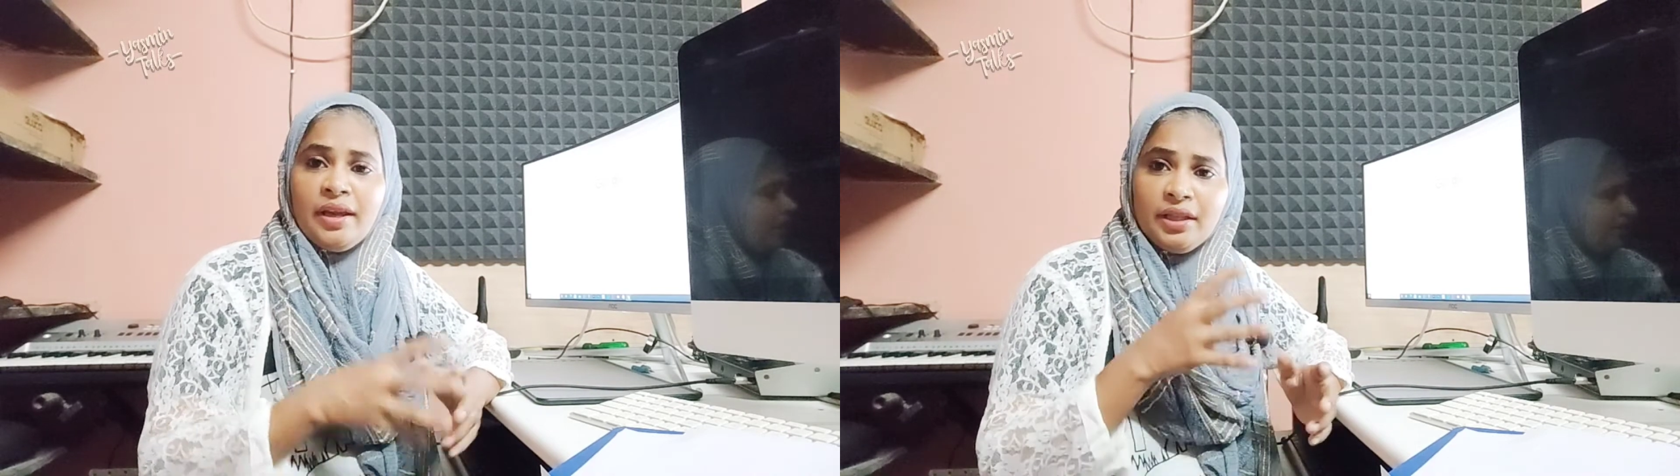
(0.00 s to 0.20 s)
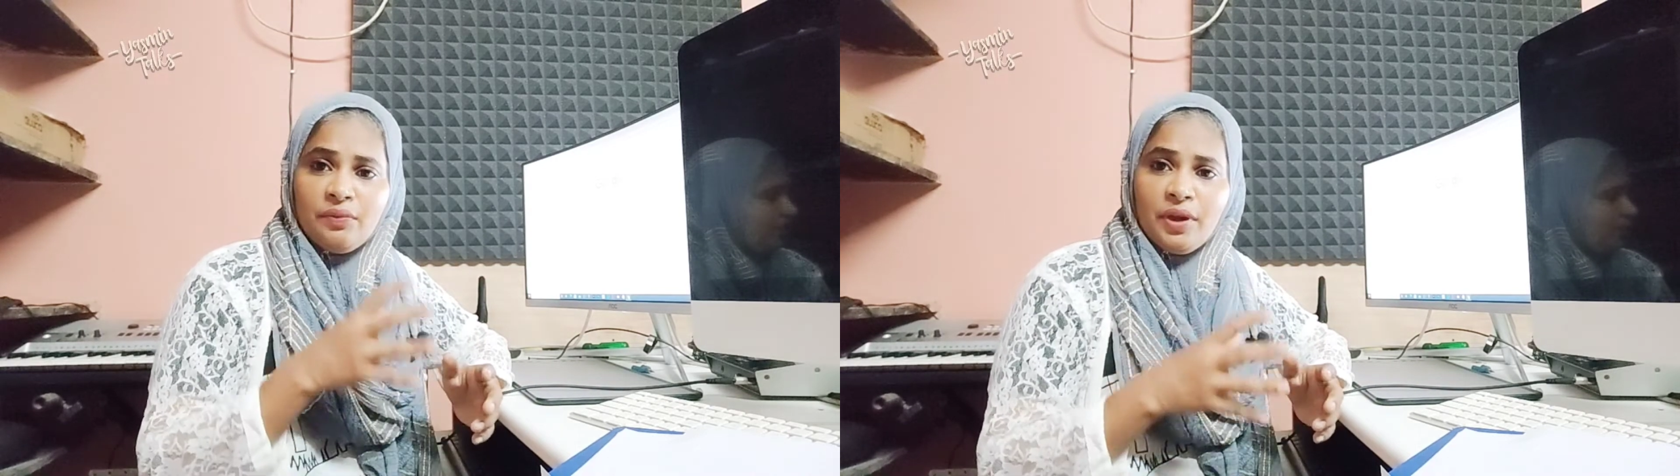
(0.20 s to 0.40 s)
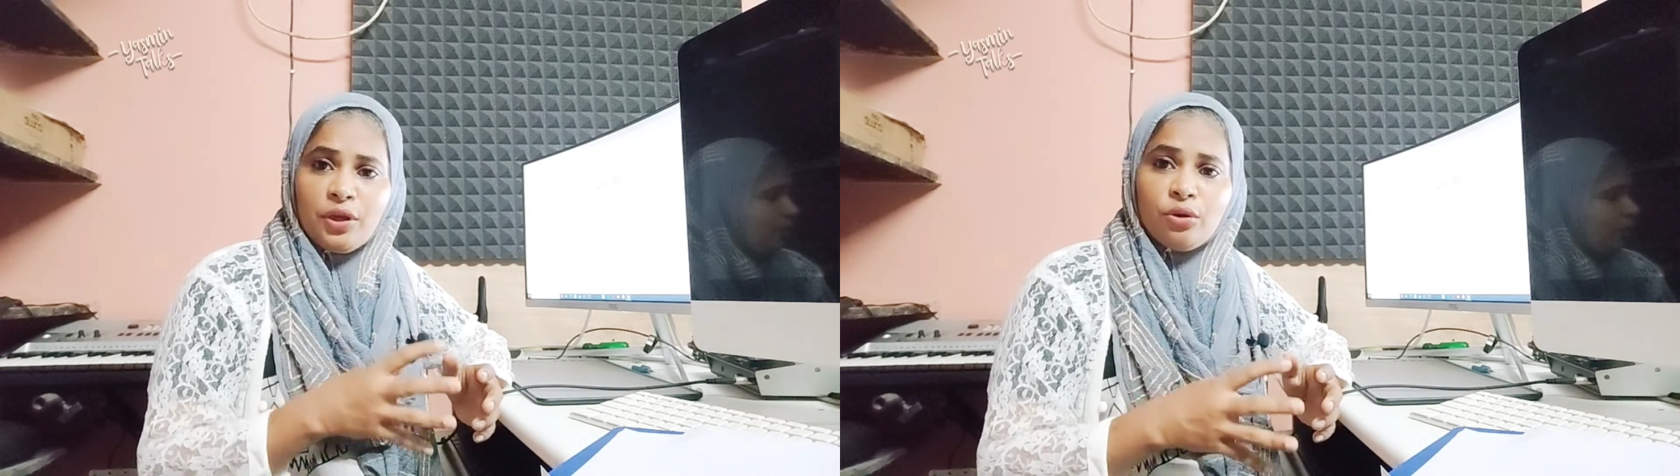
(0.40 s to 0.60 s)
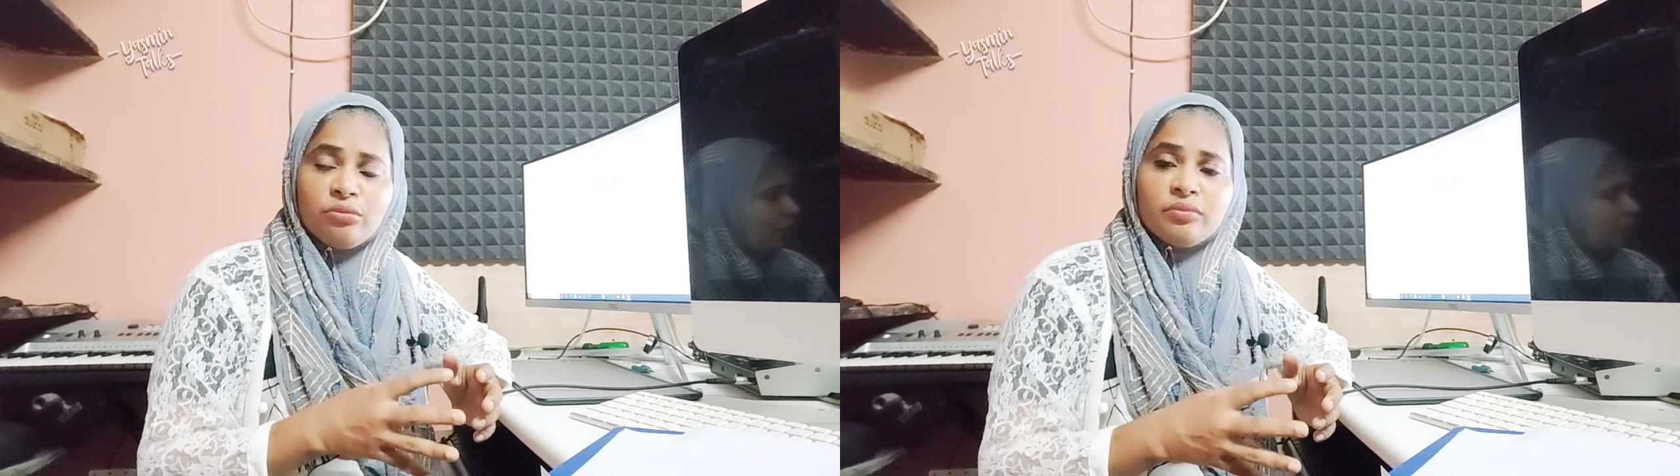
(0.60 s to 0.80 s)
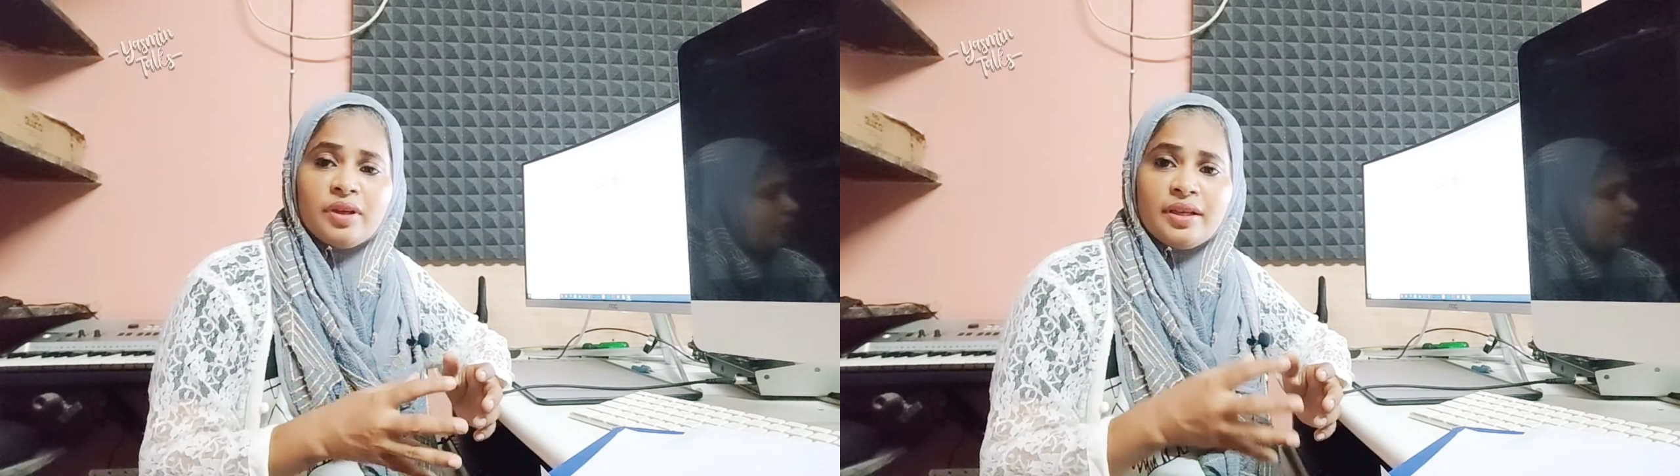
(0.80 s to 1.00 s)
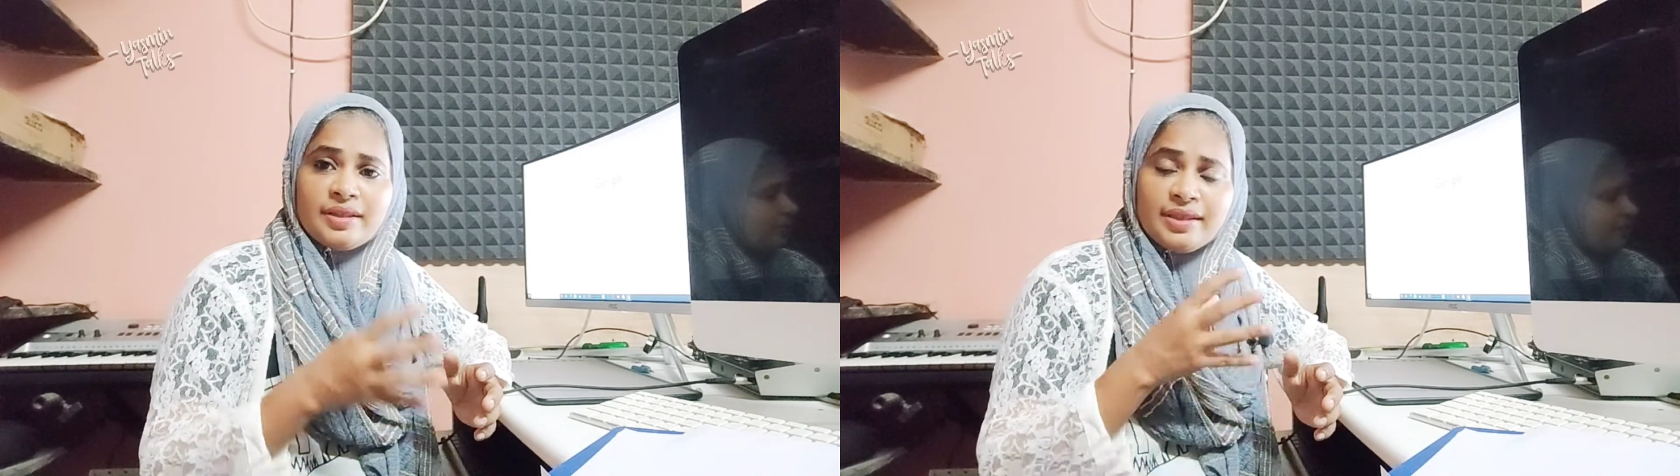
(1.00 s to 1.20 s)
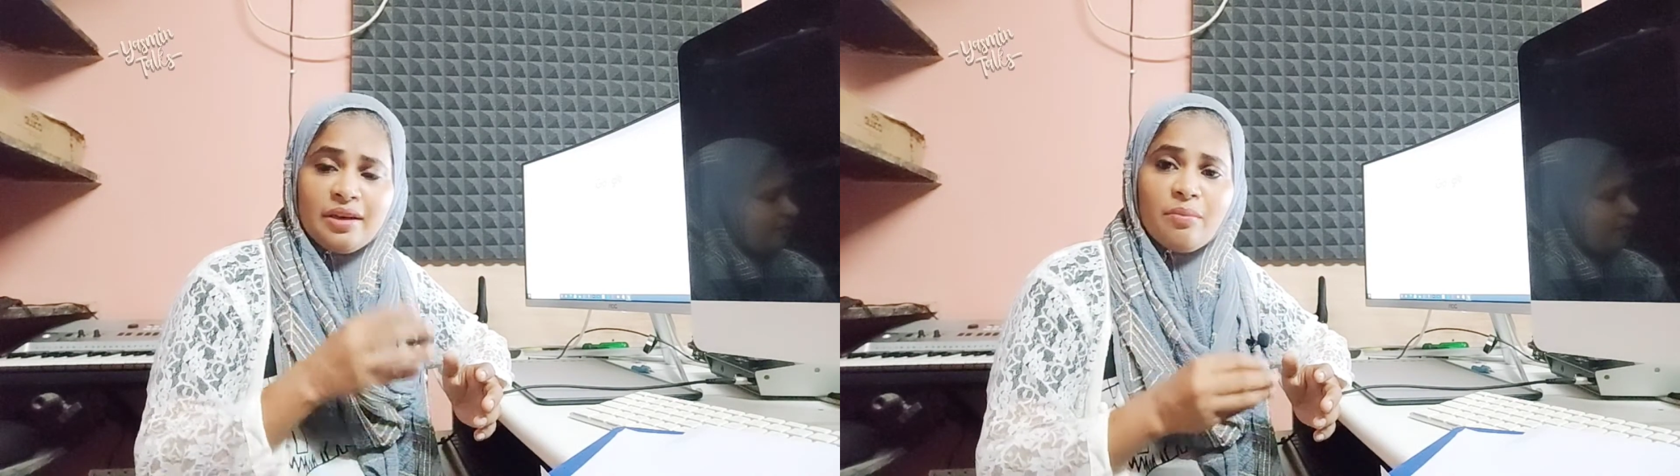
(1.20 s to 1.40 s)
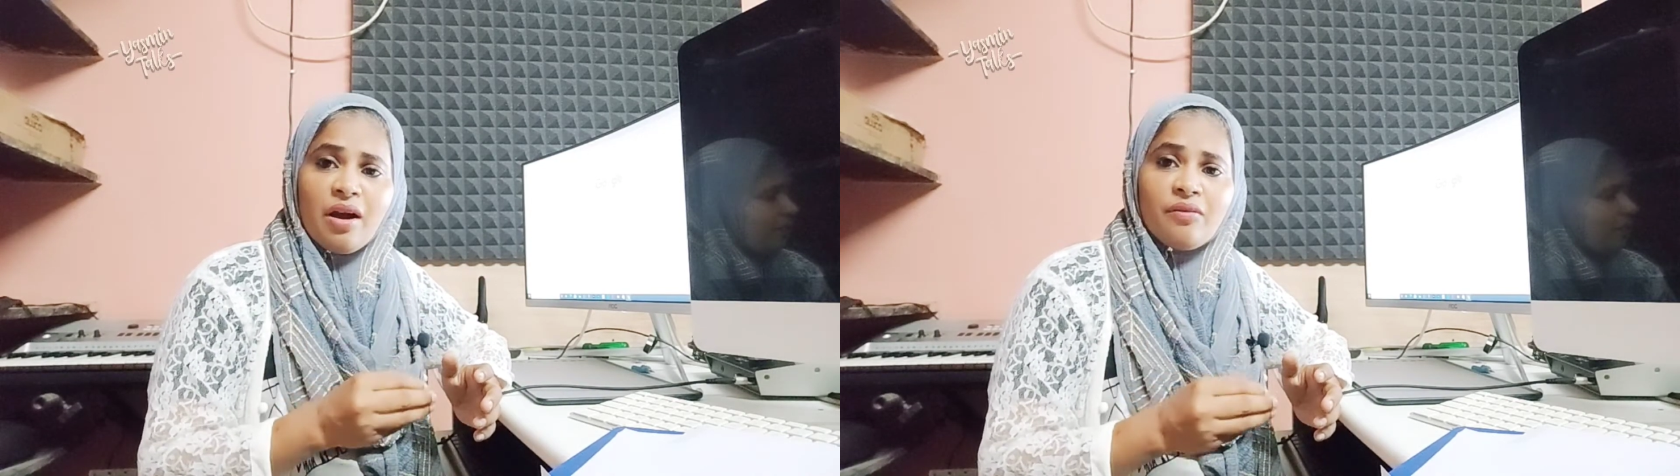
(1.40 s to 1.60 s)
இது வரைக்கும்
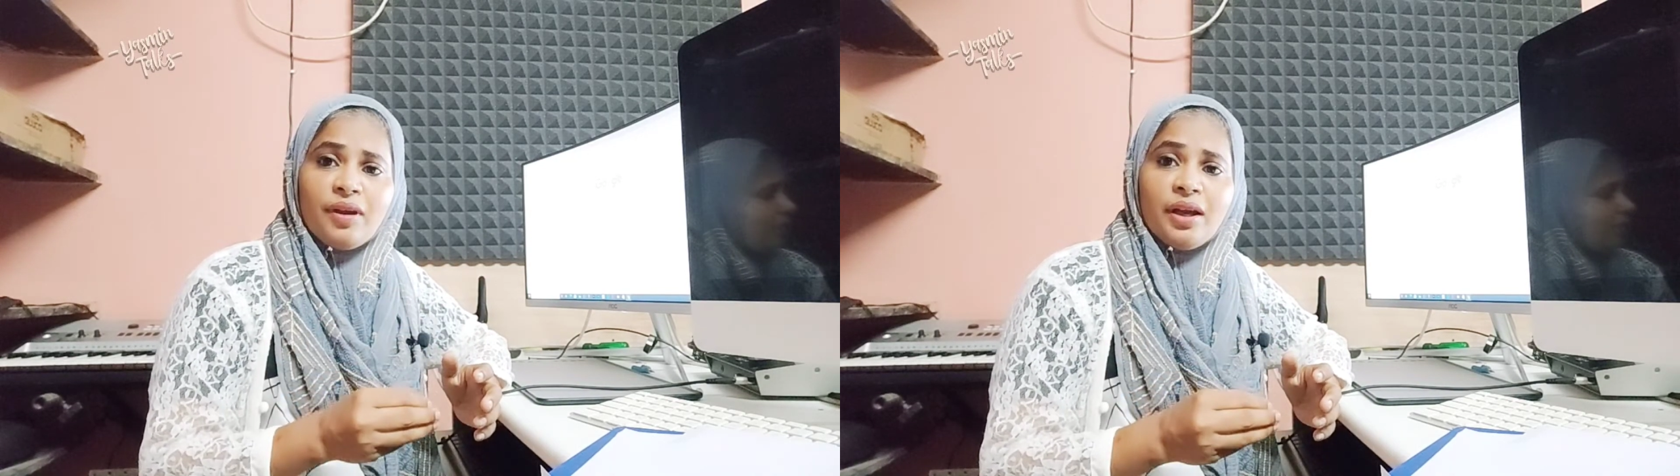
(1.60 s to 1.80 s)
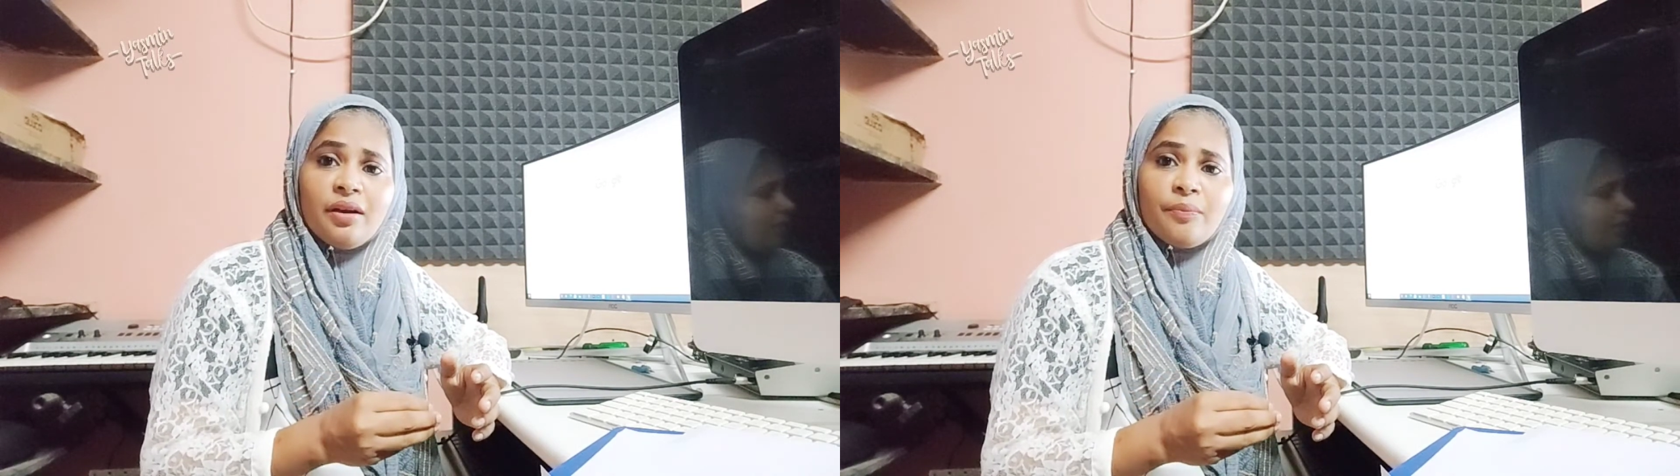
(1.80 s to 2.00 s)
சினிமாவில்